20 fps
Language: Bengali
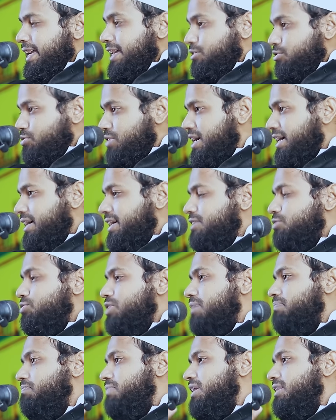একটু আগেই তো
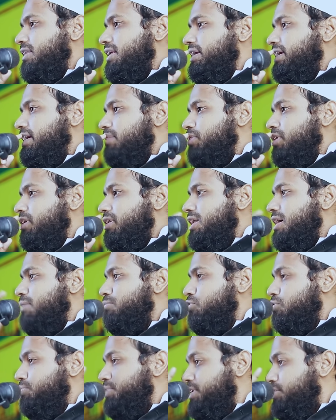আপনাদেরকে বললাম
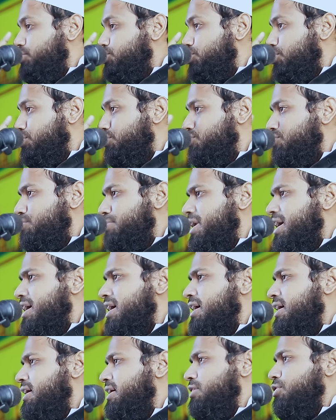নবীর চোখ
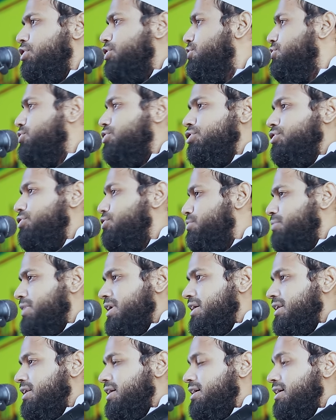ঘুমায় অন্তর
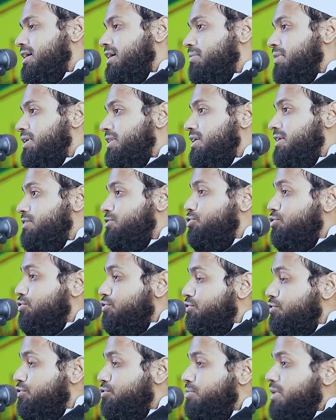ঘুমায় না আমাদের চোখ
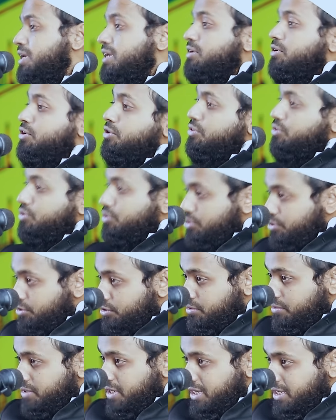ঘুমায় অন্তর
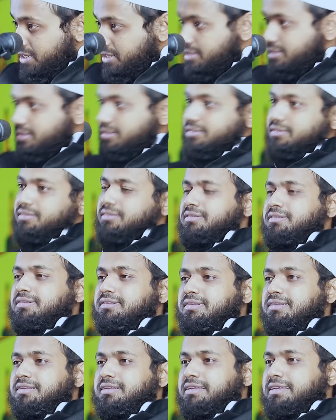ঘুমায়
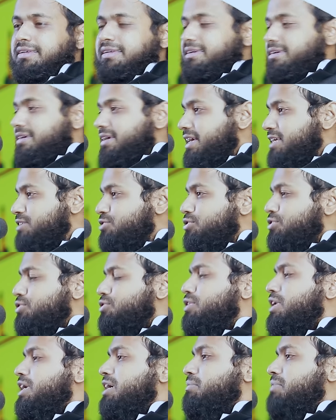এই জন্য
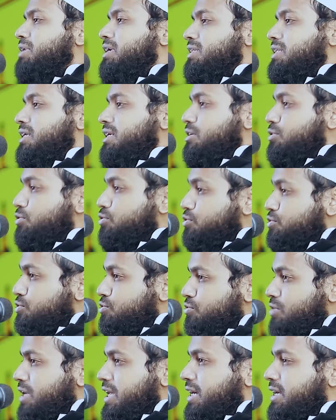আমাদের
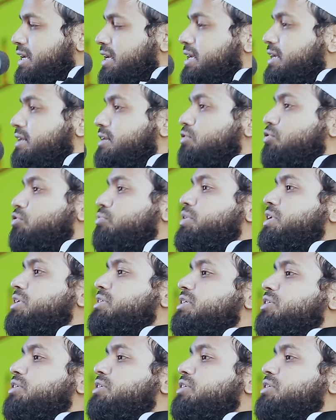উজু লাগে নবীর